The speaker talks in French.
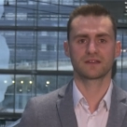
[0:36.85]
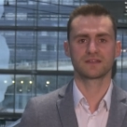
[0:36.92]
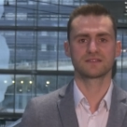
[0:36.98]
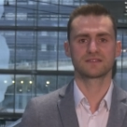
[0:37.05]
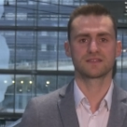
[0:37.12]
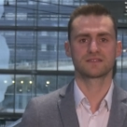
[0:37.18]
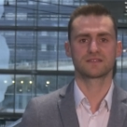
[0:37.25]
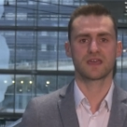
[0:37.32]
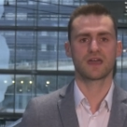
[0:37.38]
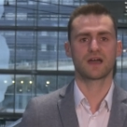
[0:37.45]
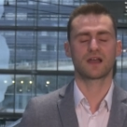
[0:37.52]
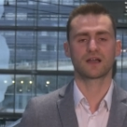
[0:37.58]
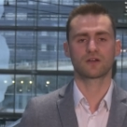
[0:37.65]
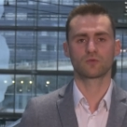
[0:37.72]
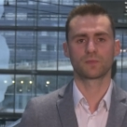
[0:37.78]
nécessaires
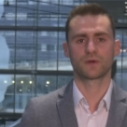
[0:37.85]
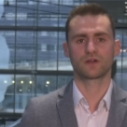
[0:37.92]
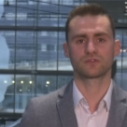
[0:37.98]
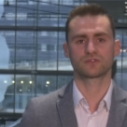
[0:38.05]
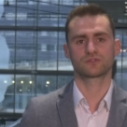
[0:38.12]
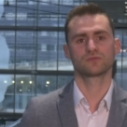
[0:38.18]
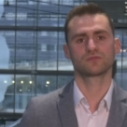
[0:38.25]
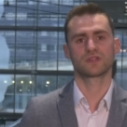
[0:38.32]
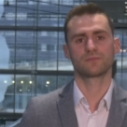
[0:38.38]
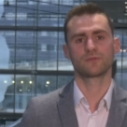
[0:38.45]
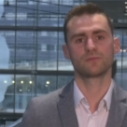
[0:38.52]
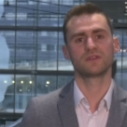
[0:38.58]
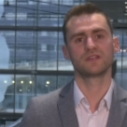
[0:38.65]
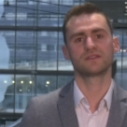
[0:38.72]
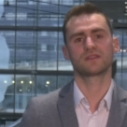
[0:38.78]
à la compréhension des
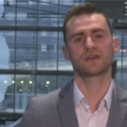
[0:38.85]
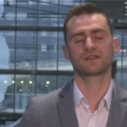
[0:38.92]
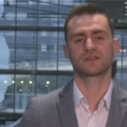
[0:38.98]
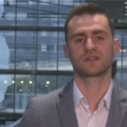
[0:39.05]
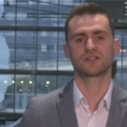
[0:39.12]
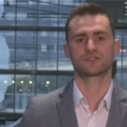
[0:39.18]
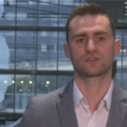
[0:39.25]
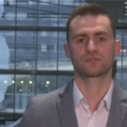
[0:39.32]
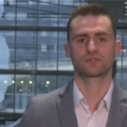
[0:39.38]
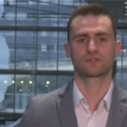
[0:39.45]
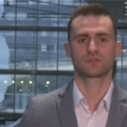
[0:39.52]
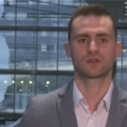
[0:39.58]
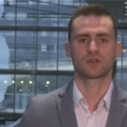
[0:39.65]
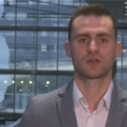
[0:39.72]
mobilités intelligentes.